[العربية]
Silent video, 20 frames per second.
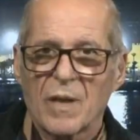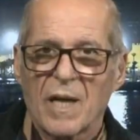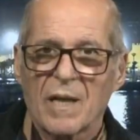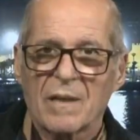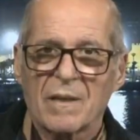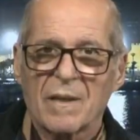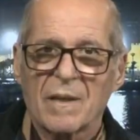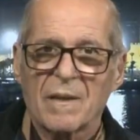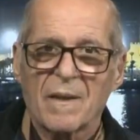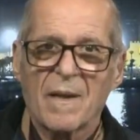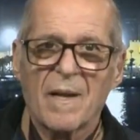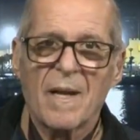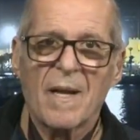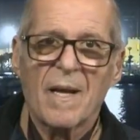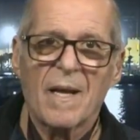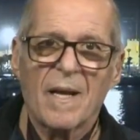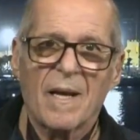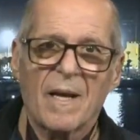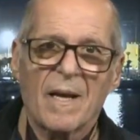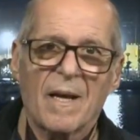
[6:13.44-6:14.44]
أكثر
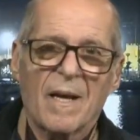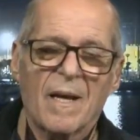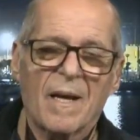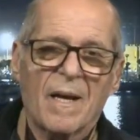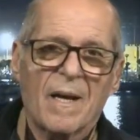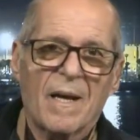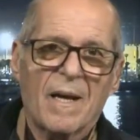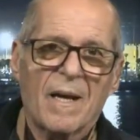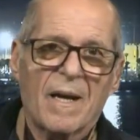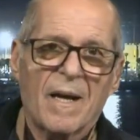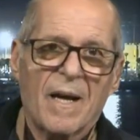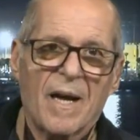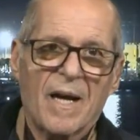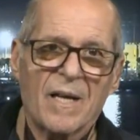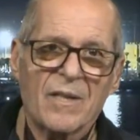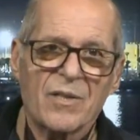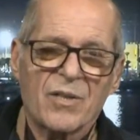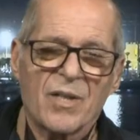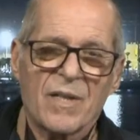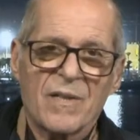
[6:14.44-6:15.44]

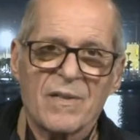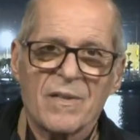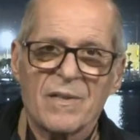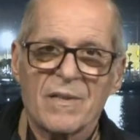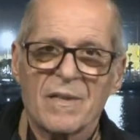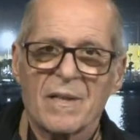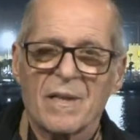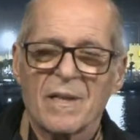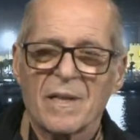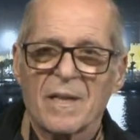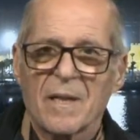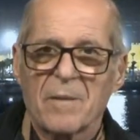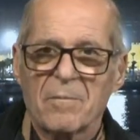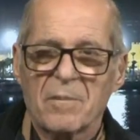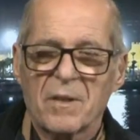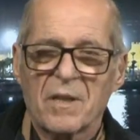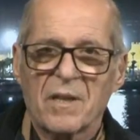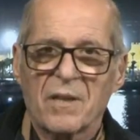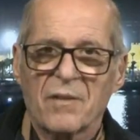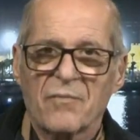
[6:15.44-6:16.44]
عجز
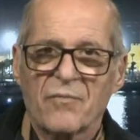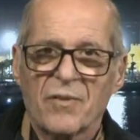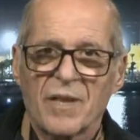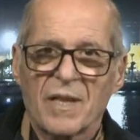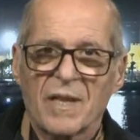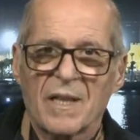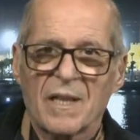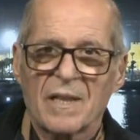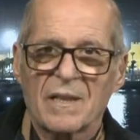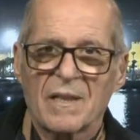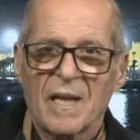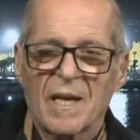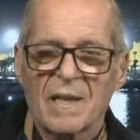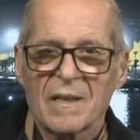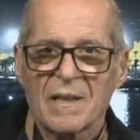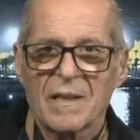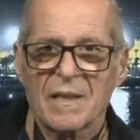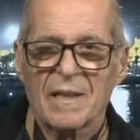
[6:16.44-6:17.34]
كبير في تحقيق